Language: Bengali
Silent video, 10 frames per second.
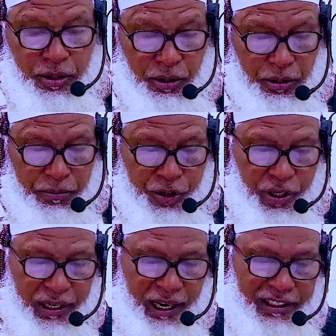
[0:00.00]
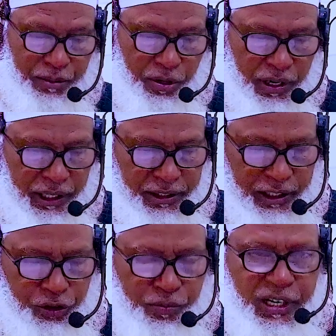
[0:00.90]
তো মিশর রাজা বললেন
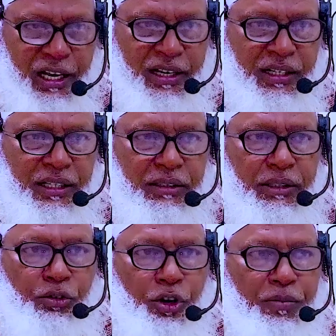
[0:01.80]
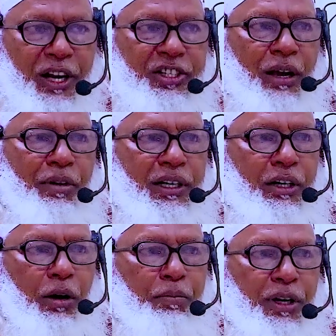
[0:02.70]
যে তুমি এই কোন ভাষা
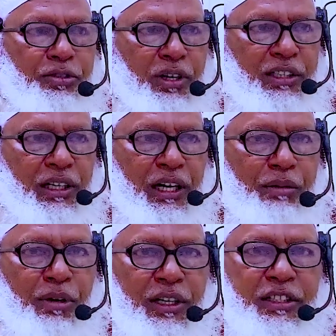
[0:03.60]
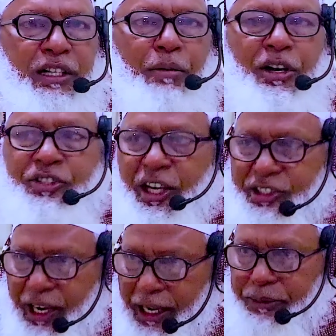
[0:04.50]
আমাকে অভ্যর্থনা জানালে বলে যেটা আমার
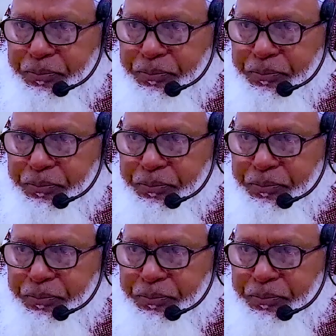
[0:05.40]
চাচা